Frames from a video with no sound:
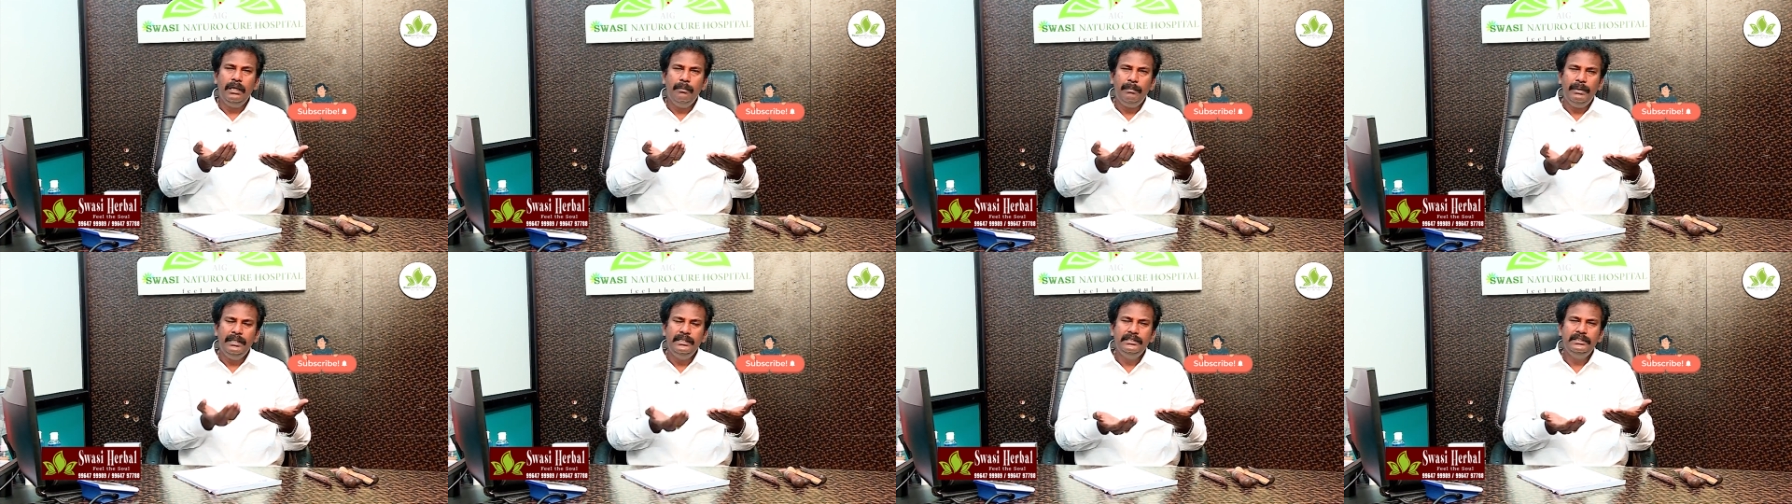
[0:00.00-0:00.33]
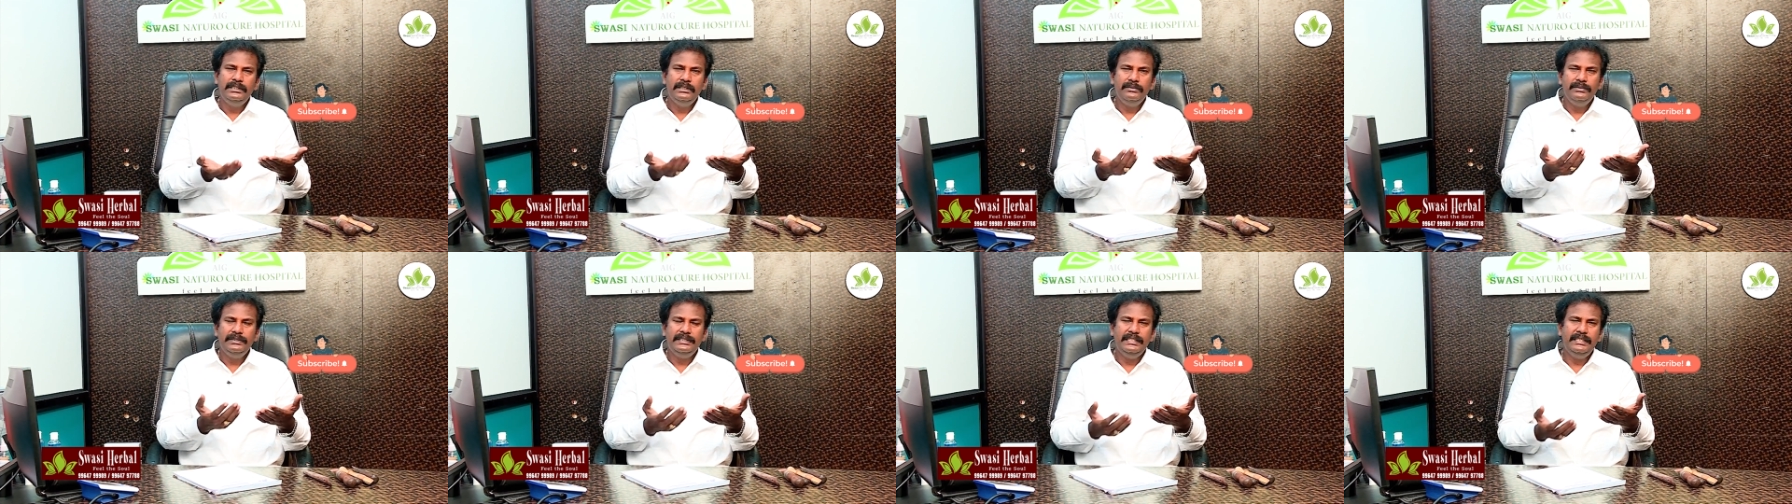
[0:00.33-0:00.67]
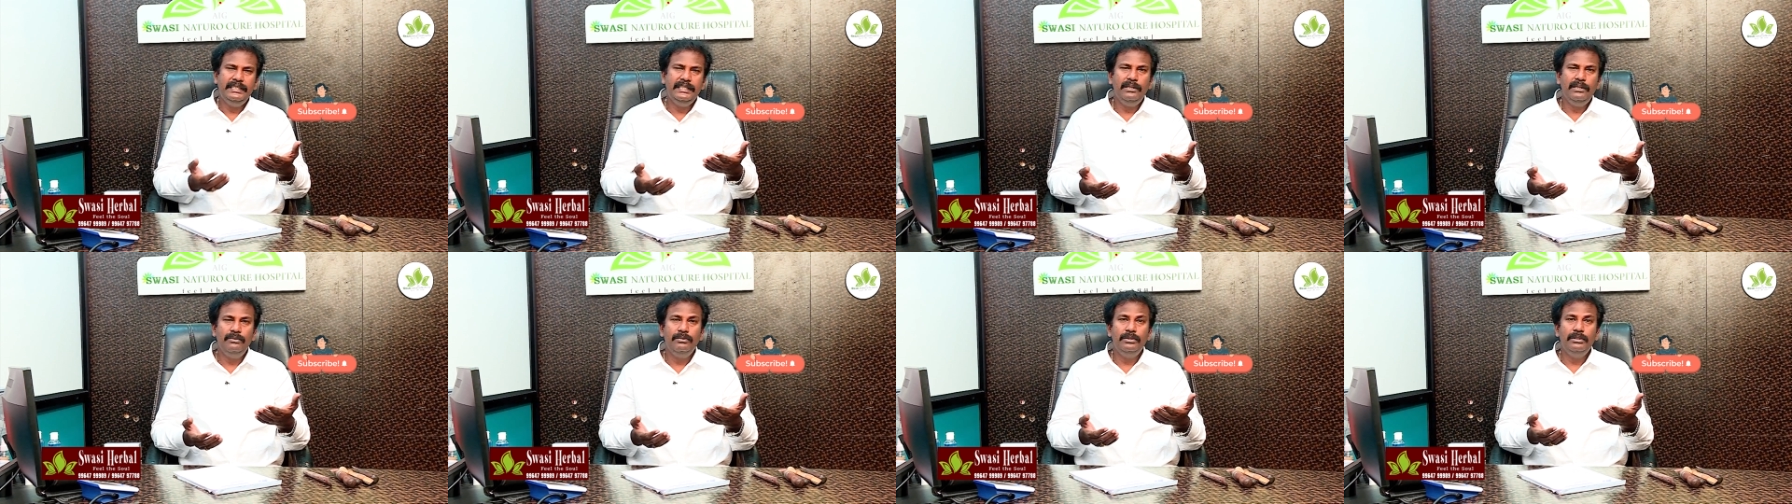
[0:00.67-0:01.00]
படித்த
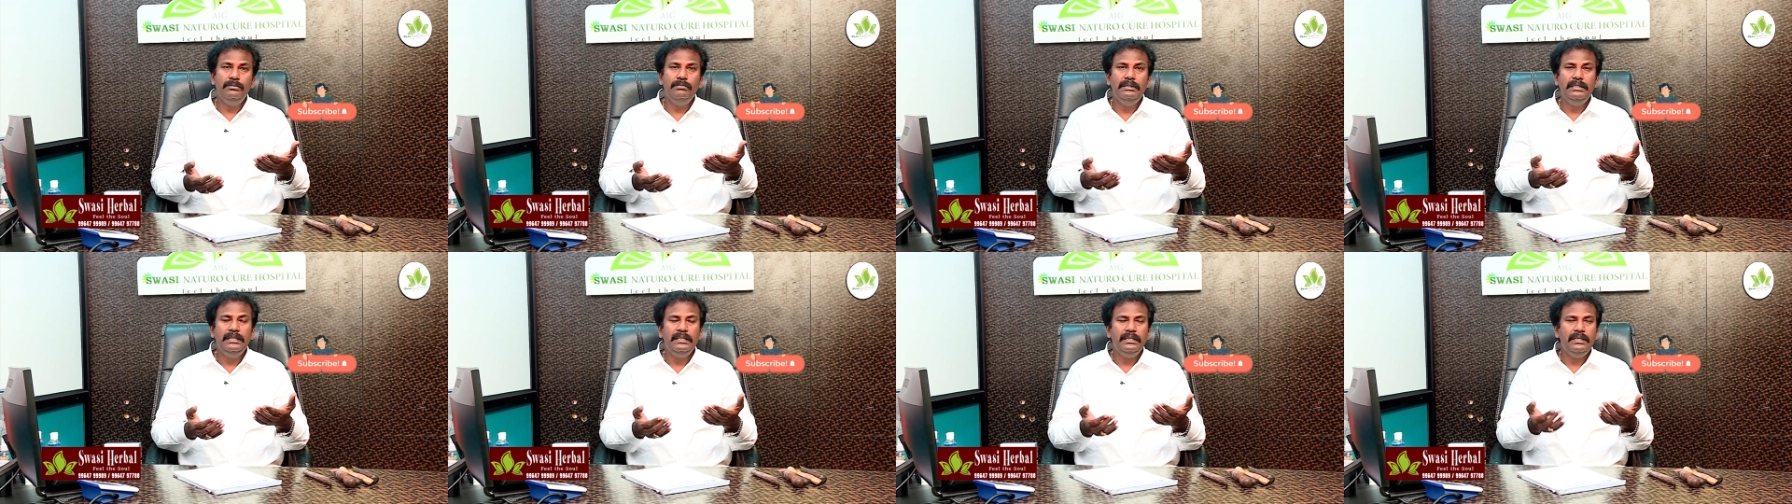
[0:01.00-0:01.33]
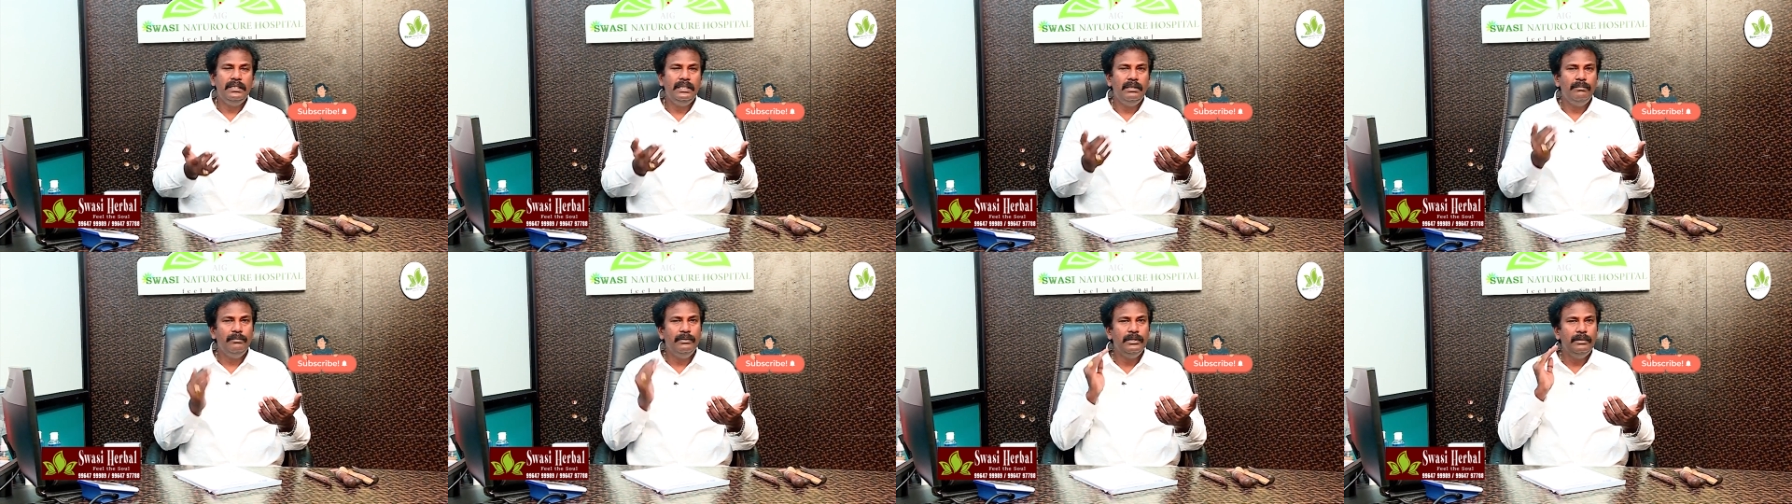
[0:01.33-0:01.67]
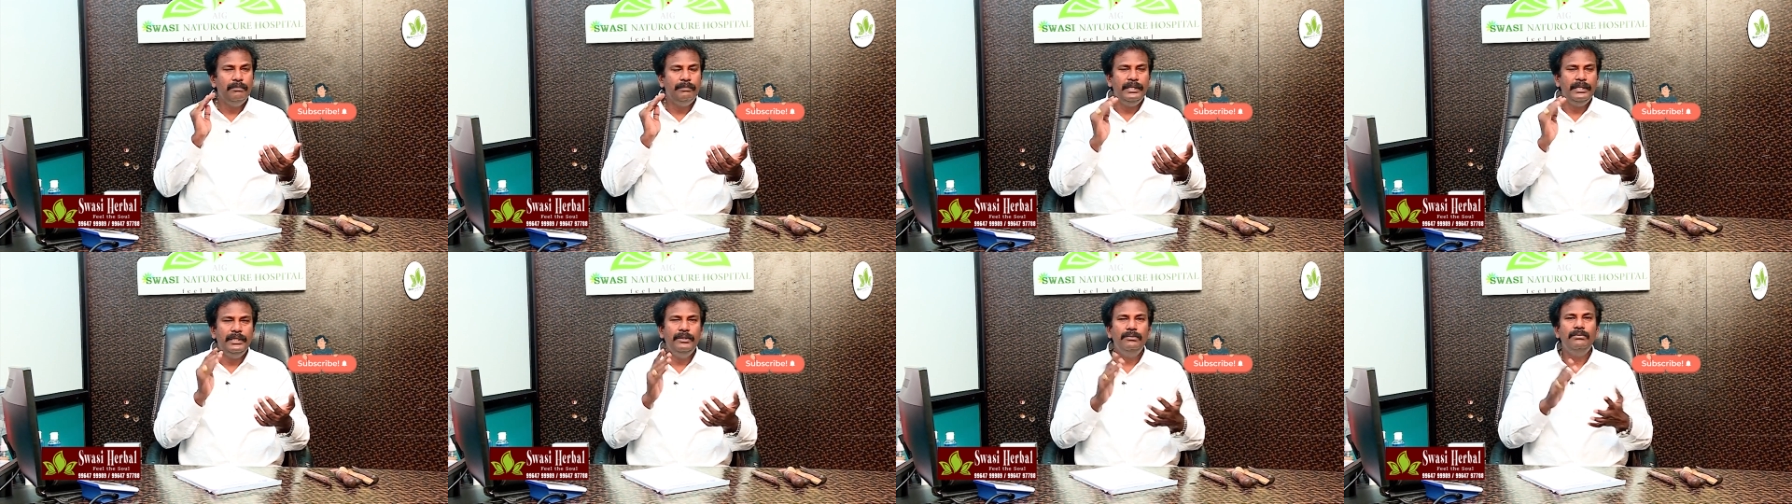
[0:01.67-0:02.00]
விஷயங்கள் வந்து பார்த்திங்கன்னா நமக்கு
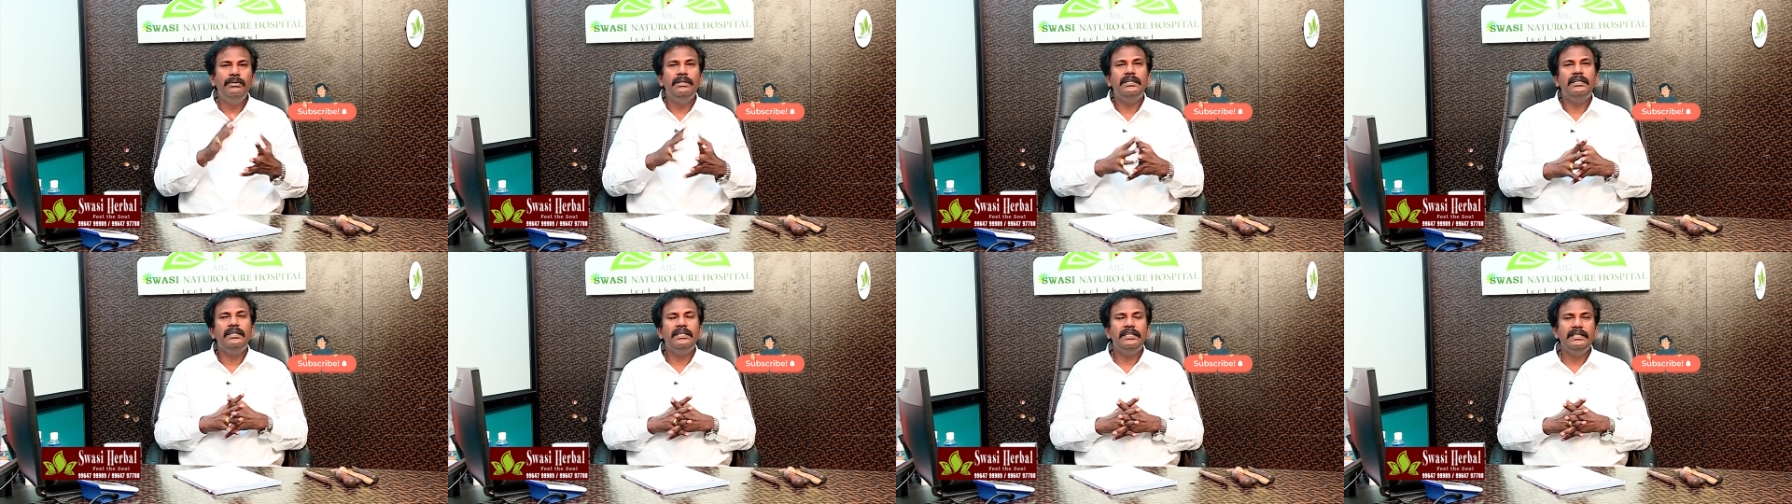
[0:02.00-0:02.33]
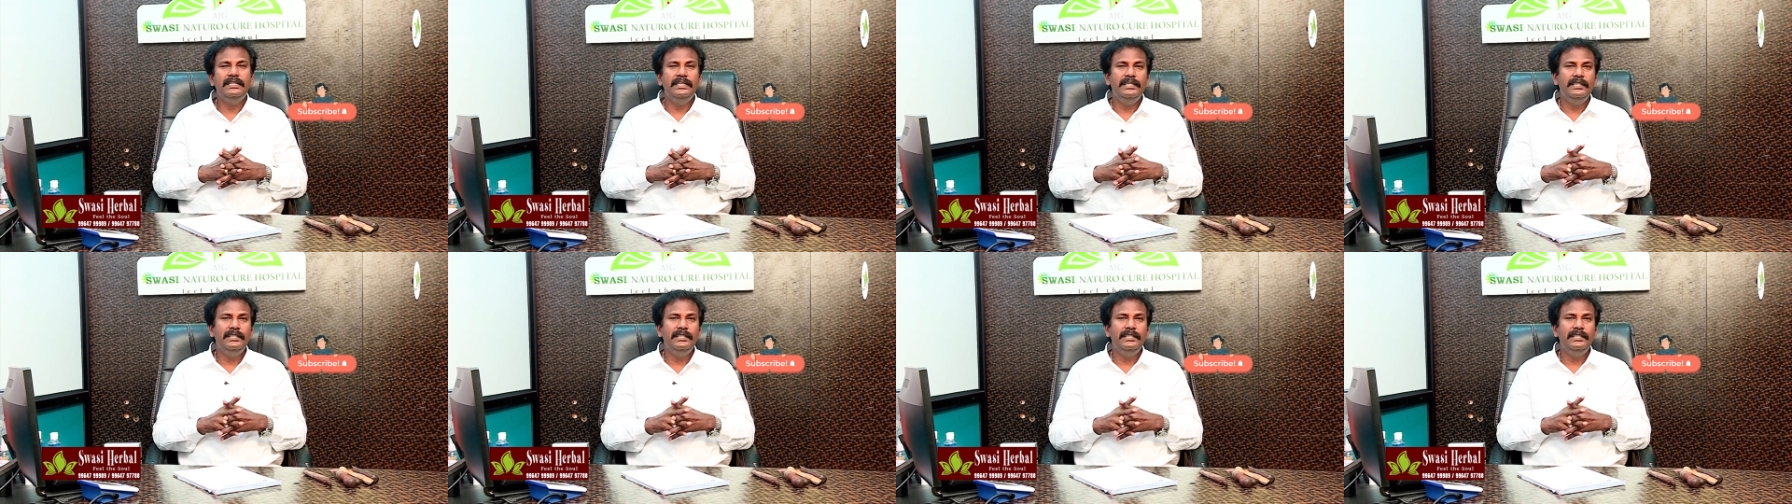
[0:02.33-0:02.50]
பதிவாகிற